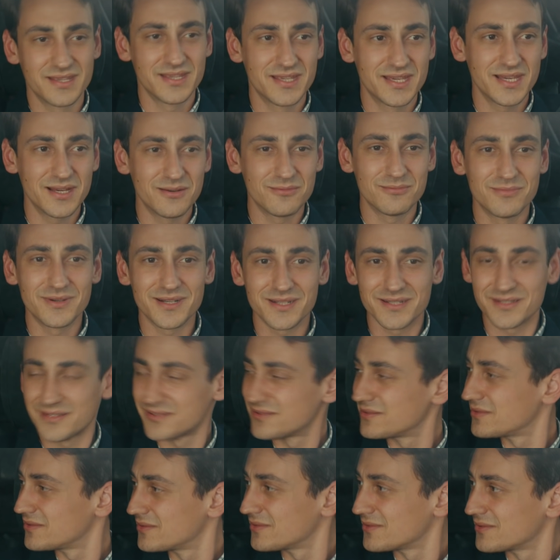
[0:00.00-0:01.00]
Ya bak
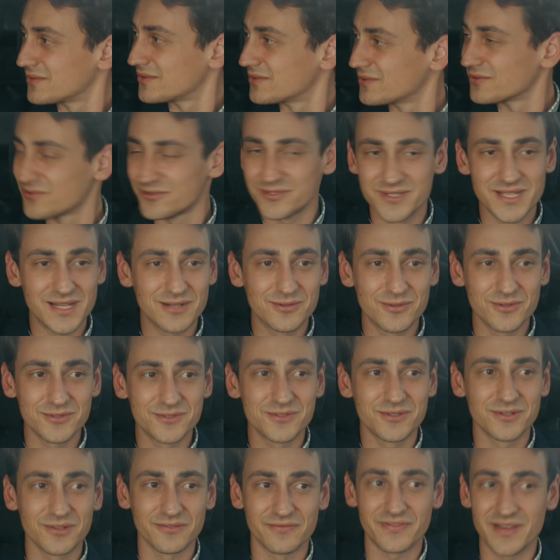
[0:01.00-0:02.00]
güzel
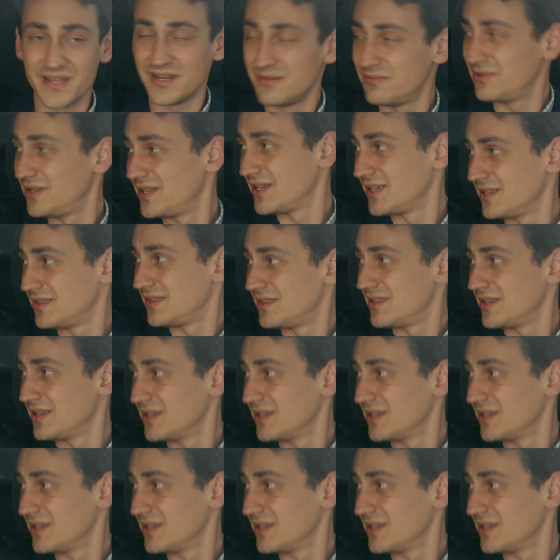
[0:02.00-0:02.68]
gözümün feri bile gitti.